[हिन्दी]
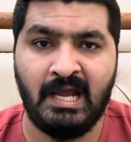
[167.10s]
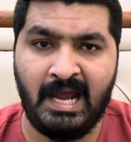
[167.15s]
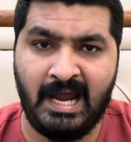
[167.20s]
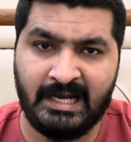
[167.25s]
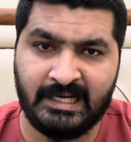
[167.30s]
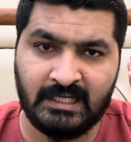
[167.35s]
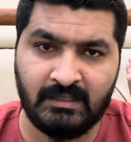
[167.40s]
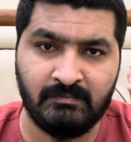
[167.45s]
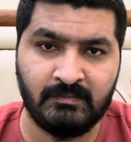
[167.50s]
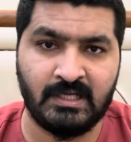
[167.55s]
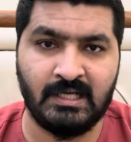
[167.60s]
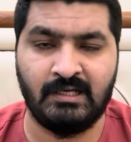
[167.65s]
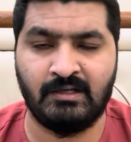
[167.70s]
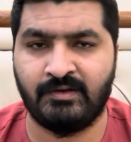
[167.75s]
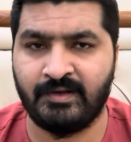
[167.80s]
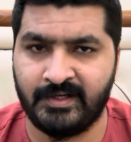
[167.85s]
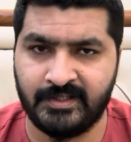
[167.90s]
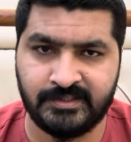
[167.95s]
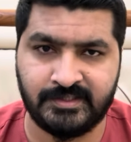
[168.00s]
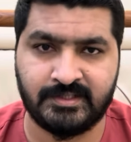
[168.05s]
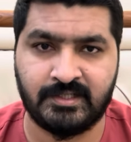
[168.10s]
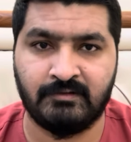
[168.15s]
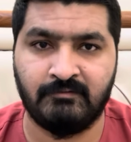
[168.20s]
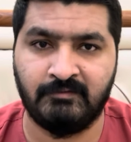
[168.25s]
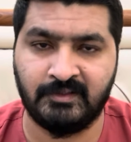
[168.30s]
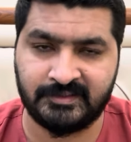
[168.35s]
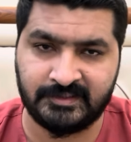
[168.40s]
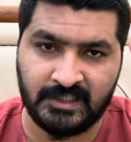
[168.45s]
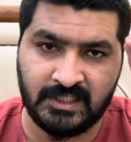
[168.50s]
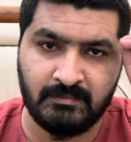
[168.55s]
एडम गिलग्रिस्ट
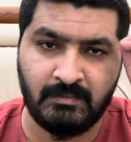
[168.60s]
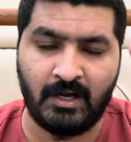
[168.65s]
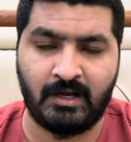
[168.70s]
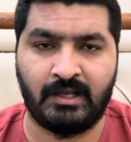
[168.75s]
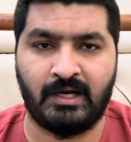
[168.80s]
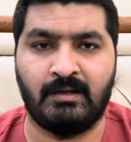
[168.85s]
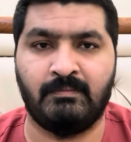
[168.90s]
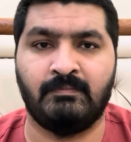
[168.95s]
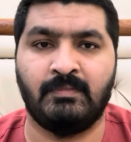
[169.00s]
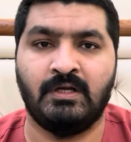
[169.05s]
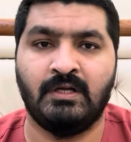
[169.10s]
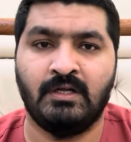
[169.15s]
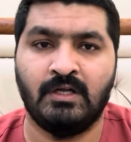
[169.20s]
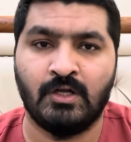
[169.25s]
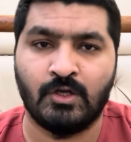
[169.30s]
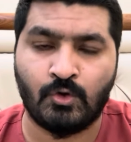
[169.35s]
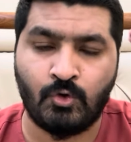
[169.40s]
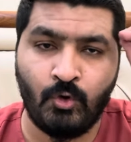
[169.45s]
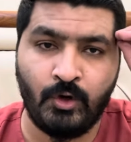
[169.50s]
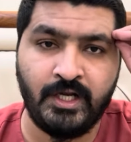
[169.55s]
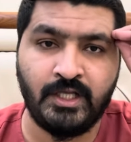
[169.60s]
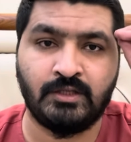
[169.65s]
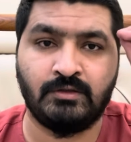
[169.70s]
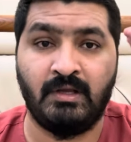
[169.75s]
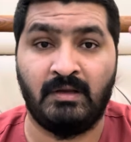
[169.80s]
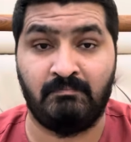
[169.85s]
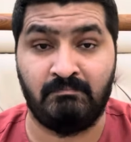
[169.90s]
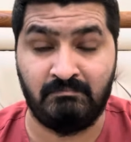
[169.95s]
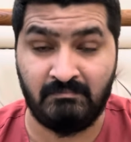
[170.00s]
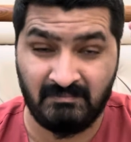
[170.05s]
वसीम अकरम कोई
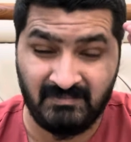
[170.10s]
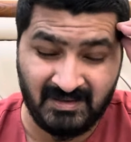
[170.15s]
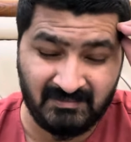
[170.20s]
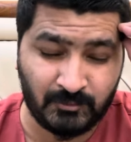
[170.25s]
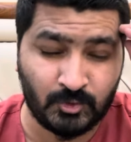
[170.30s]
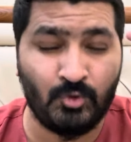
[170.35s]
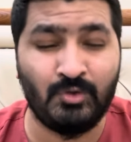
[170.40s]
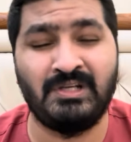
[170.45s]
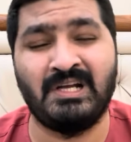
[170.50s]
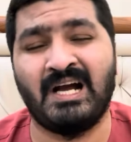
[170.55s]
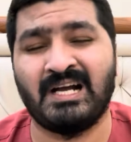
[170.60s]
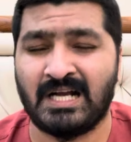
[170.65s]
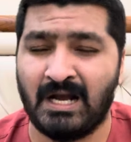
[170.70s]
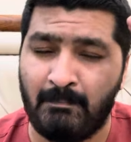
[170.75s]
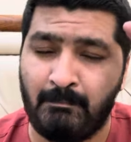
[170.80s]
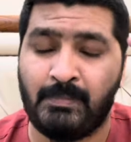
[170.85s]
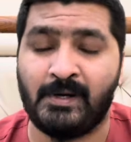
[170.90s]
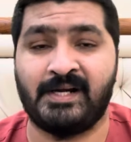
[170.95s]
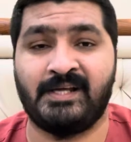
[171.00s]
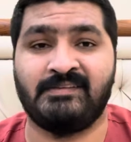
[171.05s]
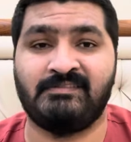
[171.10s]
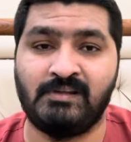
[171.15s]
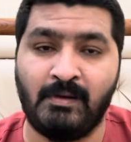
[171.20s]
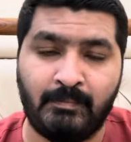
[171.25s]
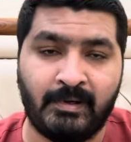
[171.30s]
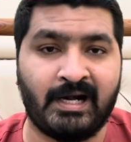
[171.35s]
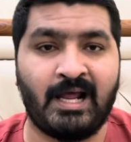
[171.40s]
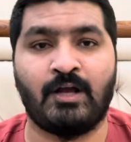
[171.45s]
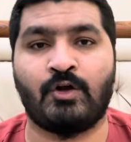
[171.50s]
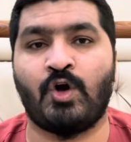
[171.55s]
दुनिया का बड़े से
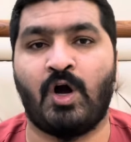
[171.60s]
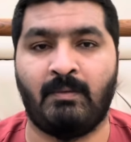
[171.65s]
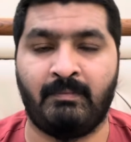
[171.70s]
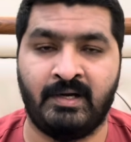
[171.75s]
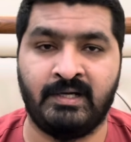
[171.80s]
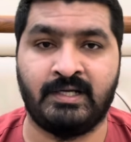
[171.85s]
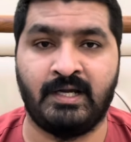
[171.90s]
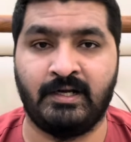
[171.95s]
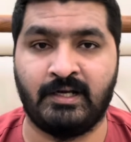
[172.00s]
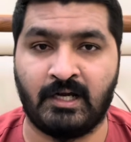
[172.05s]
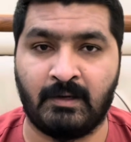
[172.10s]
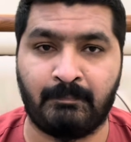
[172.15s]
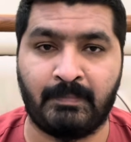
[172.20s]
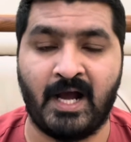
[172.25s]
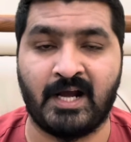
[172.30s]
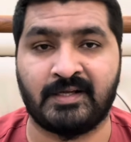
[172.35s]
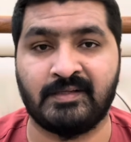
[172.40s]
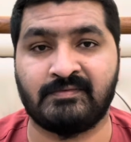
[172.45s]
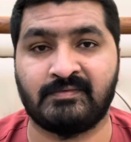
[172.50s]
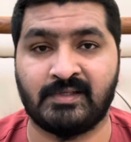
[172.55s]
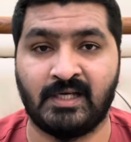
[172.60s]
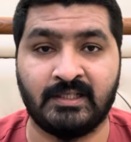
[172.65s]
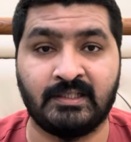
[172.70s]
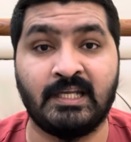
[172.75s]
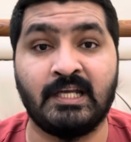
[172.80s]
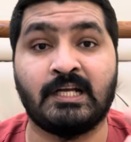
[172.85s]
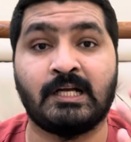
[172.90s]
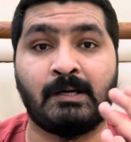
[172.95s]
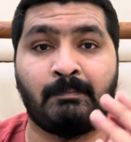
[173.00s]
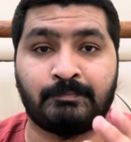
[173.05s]
बड़ा कमेंटेटर पाकिस्तान
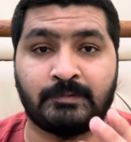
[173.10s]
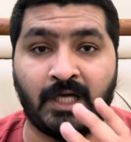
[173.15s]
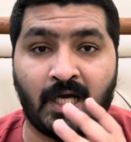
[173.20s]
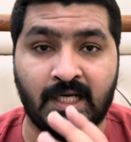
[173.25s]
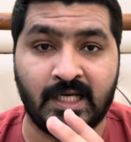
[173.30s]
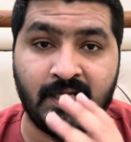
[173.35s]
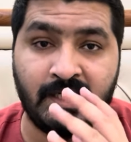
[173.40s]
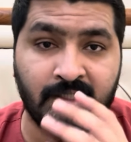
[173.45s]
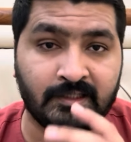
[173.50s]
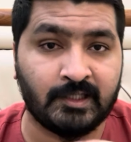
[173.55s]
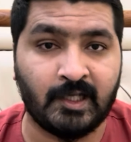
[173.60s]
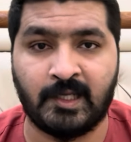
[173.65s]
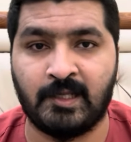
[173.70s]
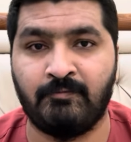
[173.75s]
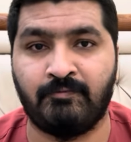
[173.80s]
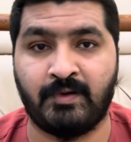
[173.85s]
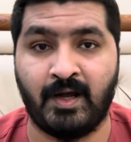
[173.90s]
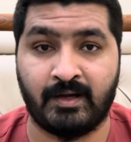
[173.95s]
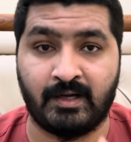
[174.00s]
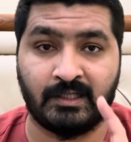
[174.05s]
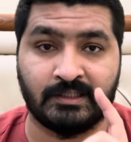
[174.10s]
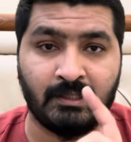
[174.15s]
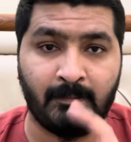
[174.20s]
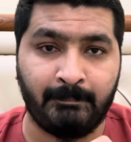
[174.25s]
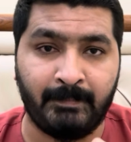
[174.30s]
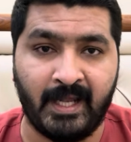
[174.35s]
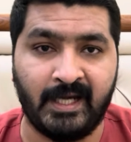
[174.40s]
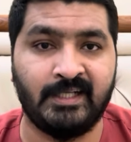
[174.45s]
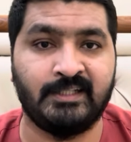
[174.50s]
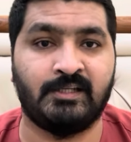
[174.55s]
की कप्तानी की तारीफ कर रहा था
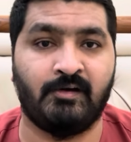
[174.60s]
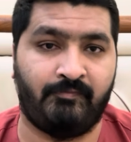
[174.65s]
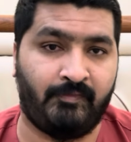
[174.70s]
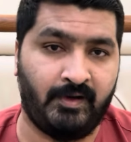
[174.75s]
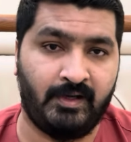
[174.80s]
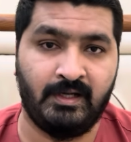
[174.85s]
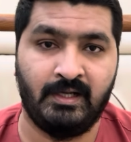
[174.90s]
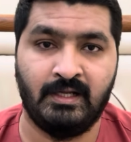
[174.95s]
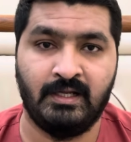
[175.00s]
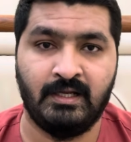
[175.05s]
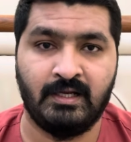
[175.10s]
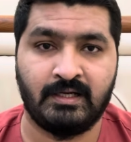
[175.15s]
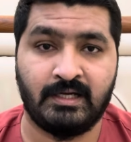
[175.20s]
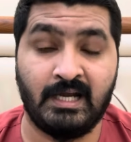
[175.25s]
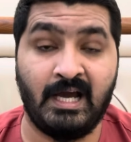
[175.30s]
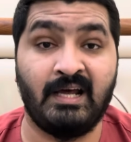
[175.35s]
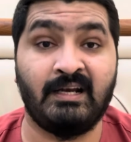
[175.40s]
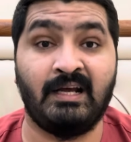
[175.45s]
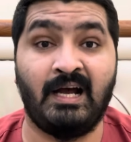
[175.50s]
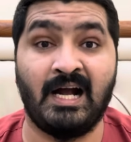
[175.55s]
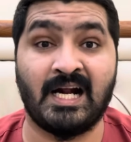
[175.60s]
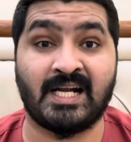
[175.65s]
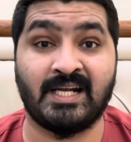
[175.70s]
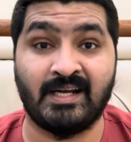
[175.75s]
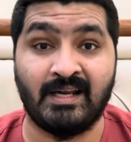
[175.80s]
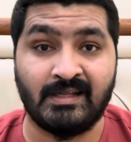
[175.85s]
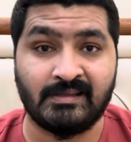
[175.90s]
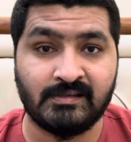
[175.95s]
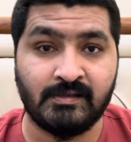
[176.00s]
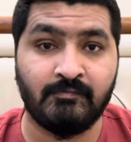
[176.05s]
पहली दफा कि यार
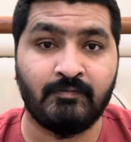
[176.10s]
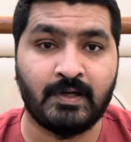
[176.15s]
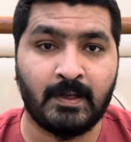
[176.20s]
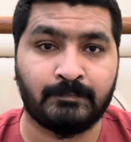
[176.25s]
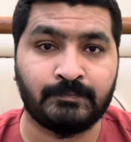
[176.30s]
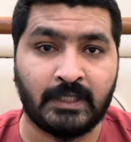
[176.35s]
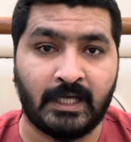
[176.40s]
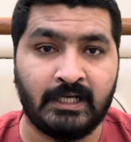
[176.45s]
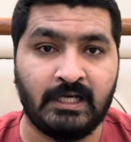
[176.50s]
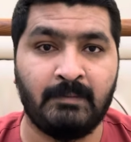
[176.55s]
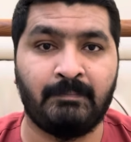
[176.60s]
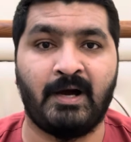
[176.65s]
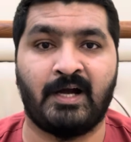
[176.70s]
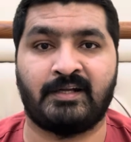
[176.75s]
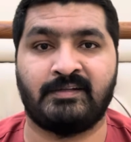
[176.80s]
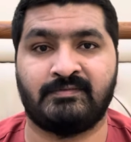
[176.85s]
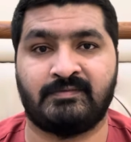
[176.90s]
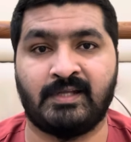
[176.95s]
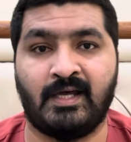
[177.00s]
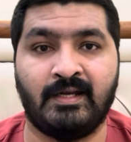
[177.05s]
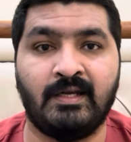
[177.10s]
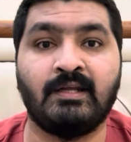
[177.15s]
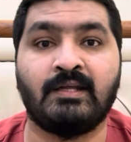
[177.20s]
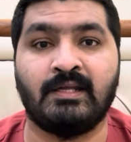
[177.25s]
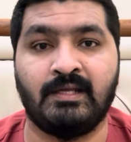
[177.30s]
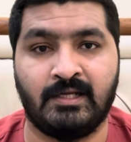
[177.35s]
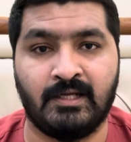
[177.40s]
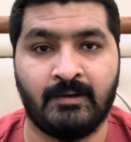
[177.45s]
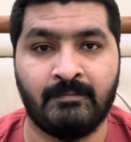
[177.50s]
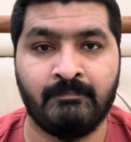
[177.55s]
अग्रेसिव कप्तानी पाकिस्तान ने
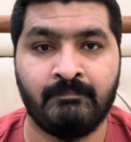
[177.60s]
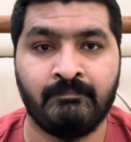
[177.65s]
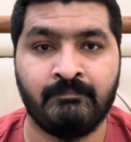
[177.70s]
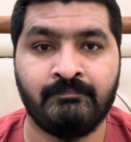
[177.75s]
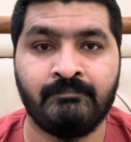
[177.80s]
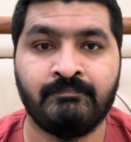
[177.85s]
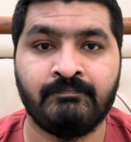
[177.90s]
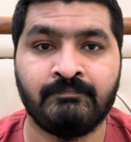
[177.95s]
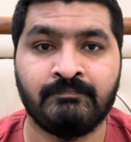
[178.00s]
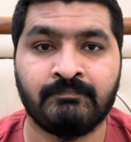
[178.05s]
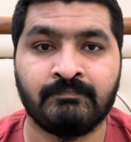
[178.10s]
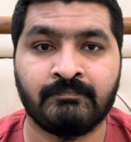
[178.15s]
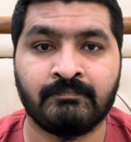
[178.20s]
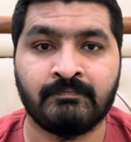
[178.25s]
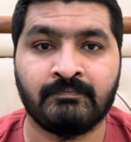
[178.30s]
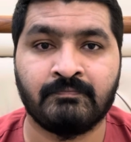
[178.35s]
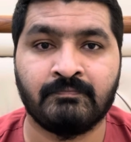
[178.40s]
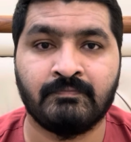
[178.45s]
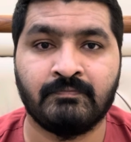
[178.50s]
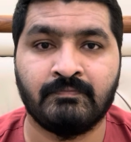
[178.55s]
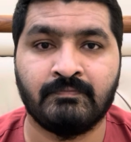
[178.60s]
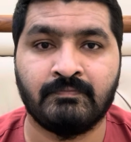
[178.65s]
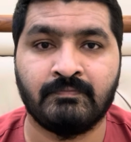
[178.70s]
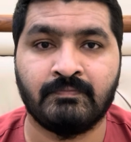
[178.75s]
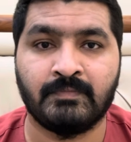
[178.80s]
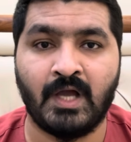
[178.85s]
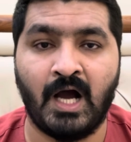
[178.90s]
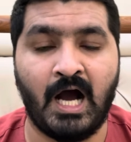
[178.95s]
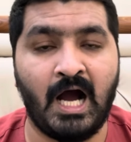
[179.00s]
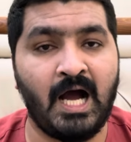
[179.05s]
की है
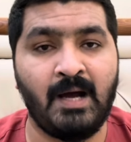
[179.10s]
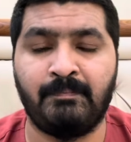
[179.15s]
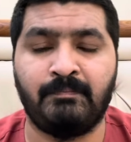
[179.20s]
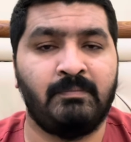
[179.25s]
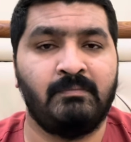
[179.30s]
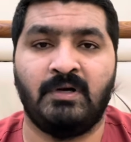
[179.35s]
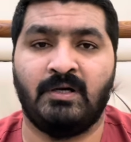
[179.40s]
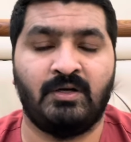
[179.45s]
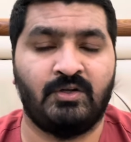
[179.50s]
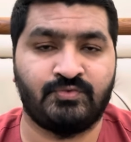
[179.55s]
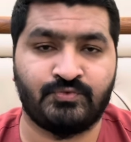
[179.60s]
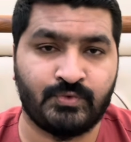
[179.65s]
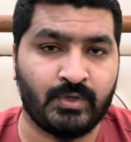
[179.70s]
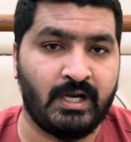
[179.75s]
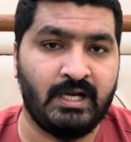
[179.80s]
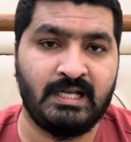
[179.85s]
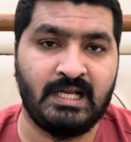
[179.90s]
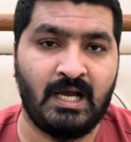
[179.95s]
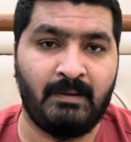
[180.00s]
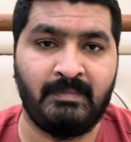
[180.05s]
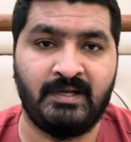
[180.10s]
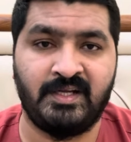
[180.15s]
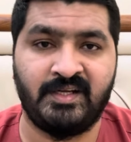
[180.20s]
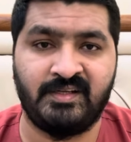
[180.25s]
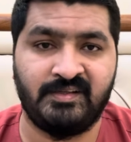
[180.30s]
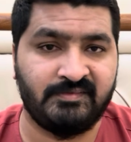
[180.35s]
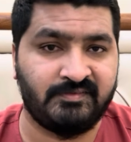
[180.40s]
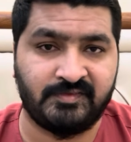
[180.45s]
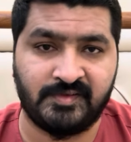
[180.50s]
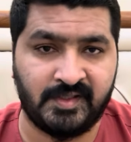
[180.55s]
आप ऑस्ट्रेलिया
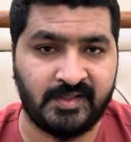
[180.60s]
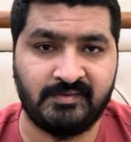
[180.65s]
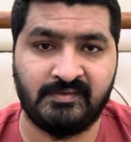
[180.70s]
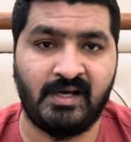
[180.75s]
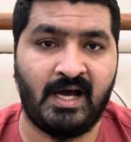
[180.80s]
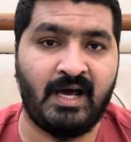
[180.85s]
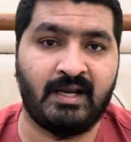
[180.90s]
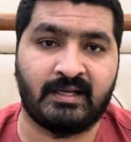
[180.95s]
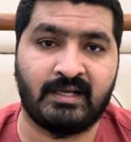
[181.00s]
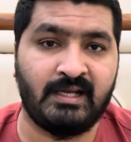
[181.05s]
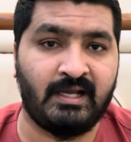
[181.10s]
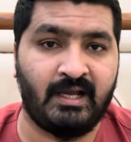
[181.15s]
में सीरीज हार के